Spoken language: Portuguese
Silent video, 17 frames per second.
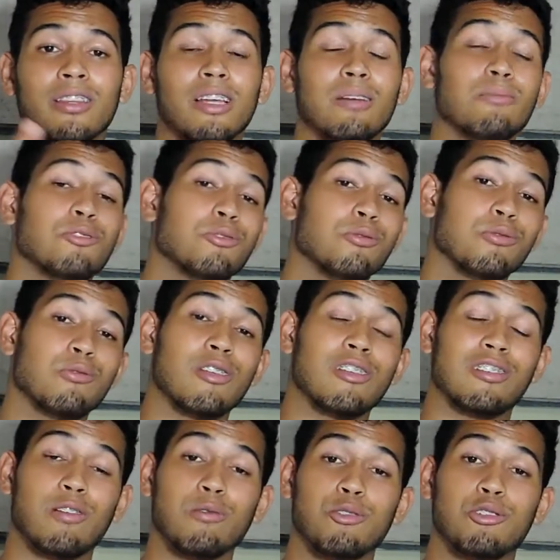Tamo
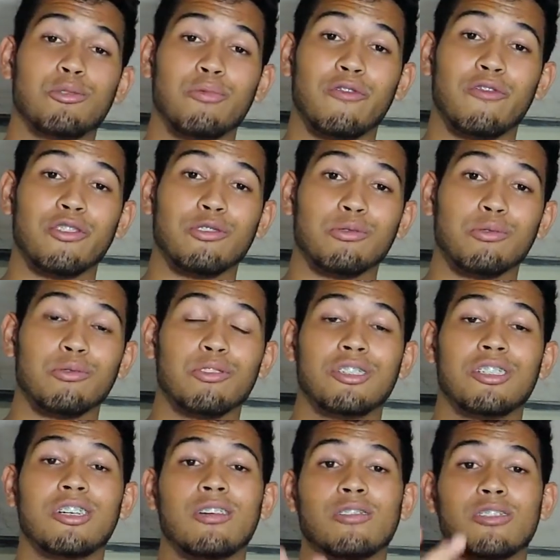junto, esse é o último vídeo do
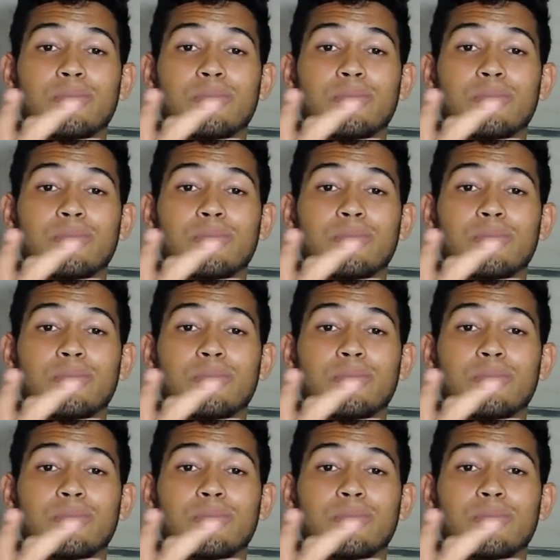dia.